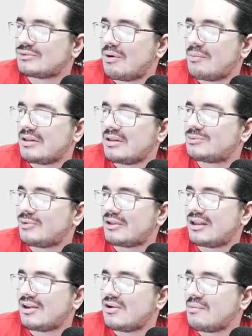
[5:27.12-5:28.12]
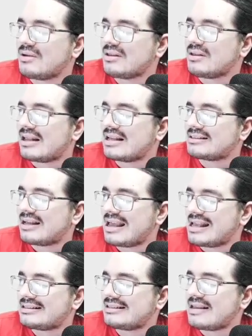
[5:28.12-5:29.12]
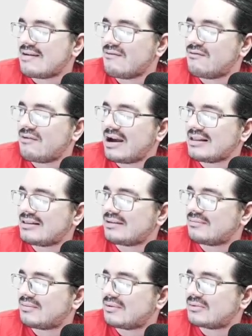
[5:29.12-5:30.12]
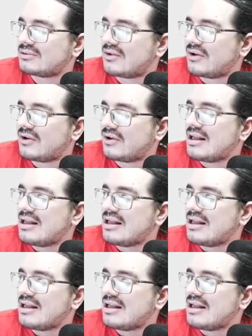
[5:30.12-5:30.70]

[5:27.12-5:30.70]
momentos porque no me interesa este Viten. Vamos a ver